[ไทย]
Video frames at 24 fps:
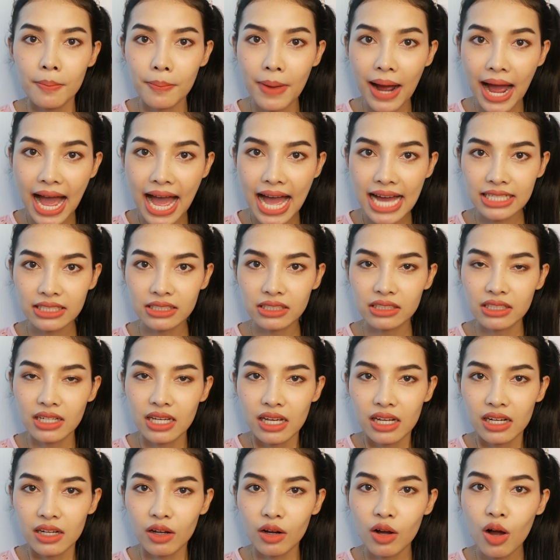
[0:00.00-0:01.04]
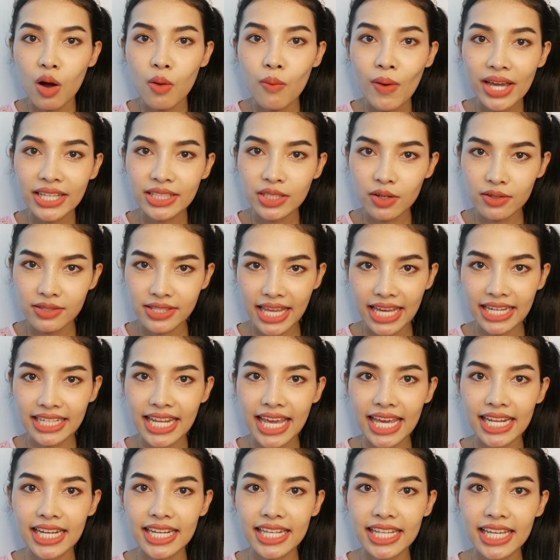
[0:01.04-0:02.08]
บางแล้วก็ไวต่อแสงแด
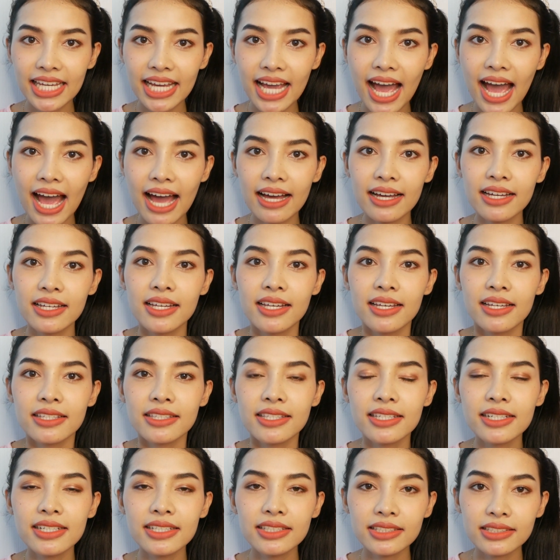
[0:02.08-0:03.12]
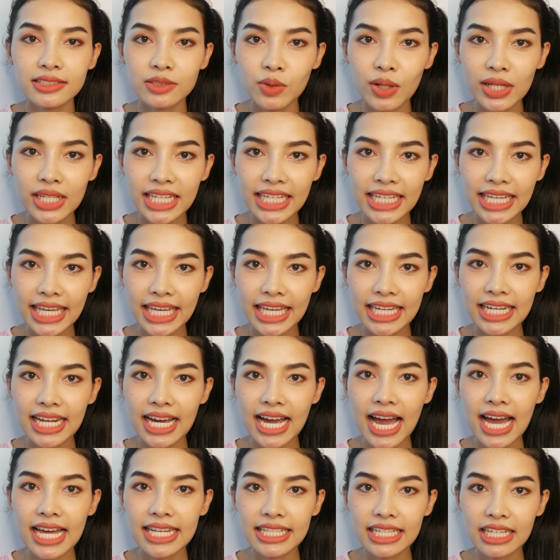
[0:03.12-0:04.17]
ดนั่นเองค่ะซึ่งตัวหนิงเองนะ
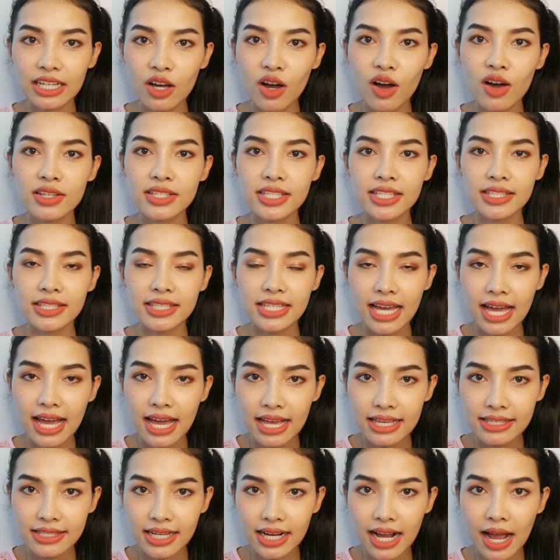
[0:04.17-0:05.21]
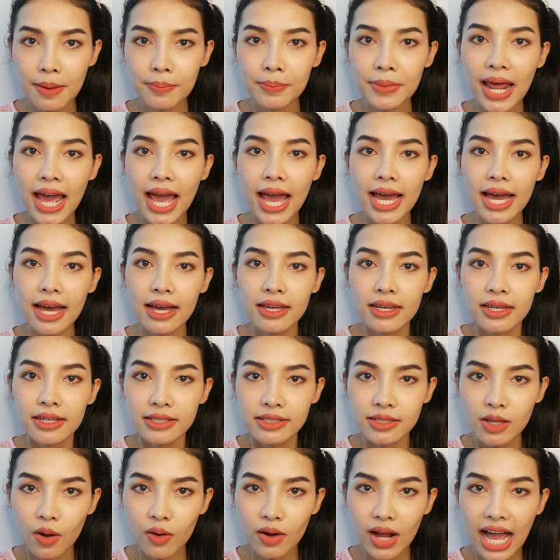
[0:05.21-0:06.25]
คะหนิงก็จะสครับหน้า
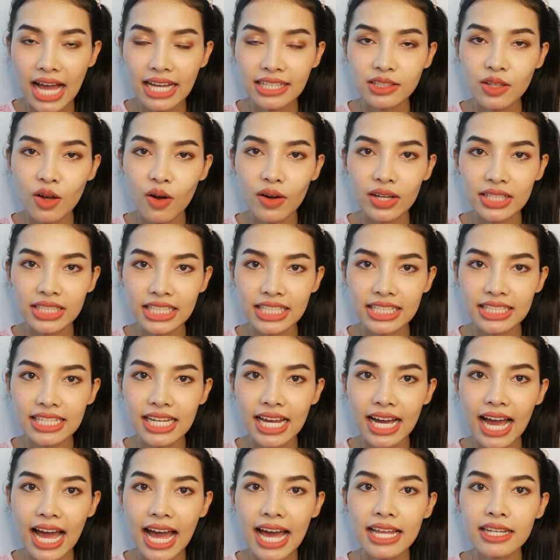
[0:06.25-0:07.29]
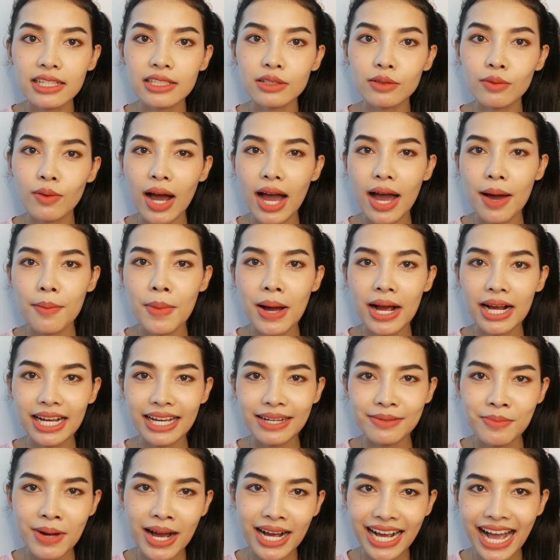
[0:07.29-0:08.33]
2 ครั้งต่ออาทิตย์นะคะหรือว่า
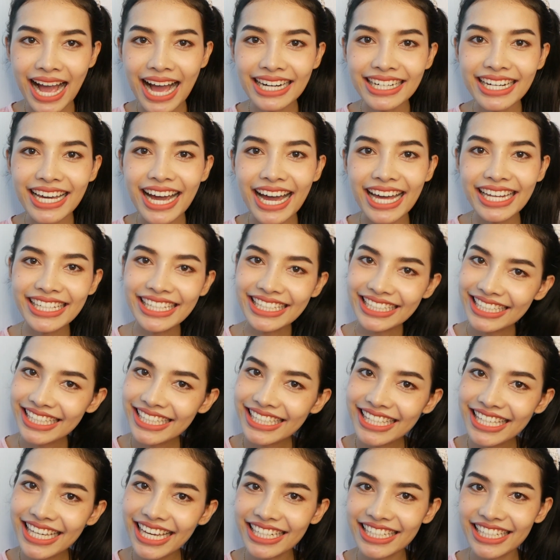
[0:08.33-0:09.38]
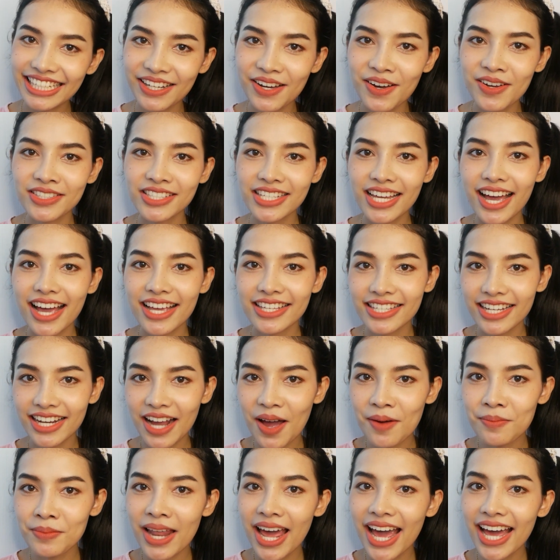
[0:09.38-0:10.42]
บางครั้งนะคะหนิงขี้เกียจหนิงก็จะสค
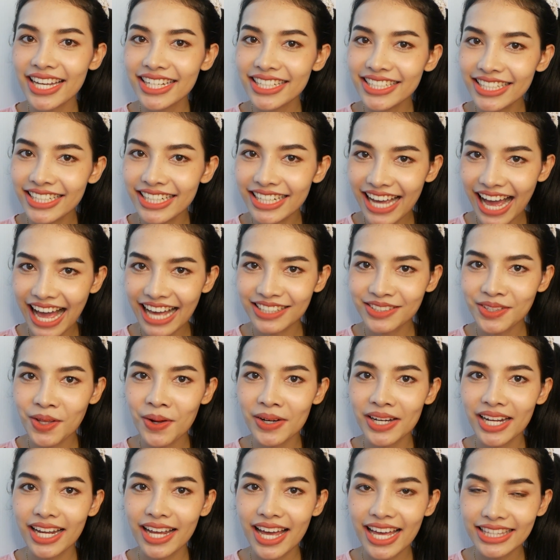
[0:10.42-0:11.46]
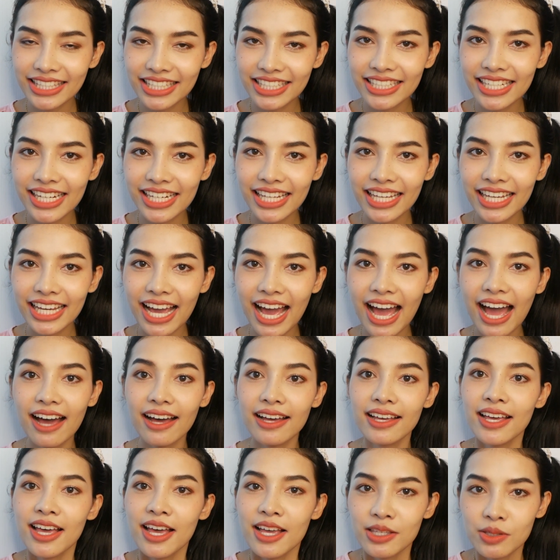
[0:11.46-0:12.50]
รับหน้า1 ครั้งต่ออาทิตย์นั่นเองค่ะ
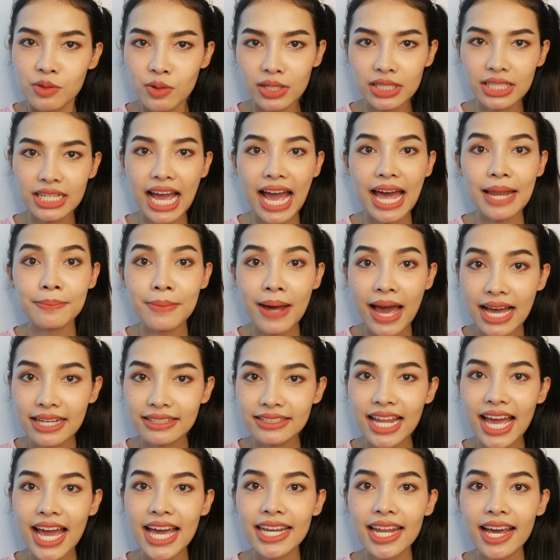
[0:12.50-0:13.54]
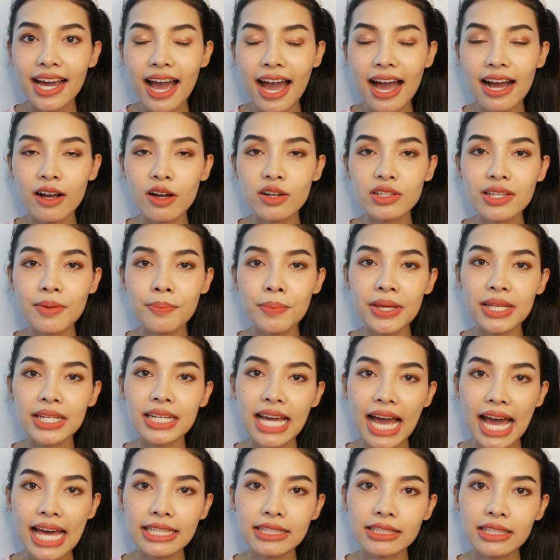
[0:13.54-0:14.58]
ส่วนการมาร์กหน้านะคะก็จะเป็น
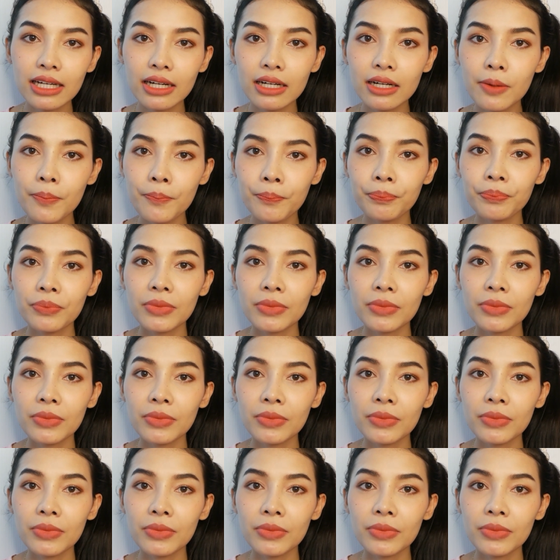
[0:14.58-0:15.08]
การเติม